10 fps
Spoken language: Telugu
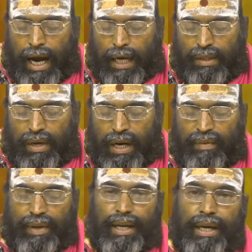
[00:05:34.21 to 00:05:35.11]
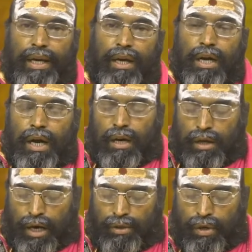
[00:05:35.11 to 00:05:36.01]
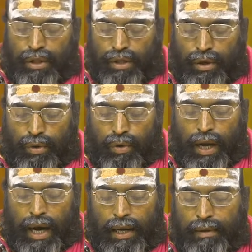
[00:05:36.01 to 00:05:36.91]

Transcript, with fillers: ఆ ధ్వనిని విని రాజులందరూ కూడా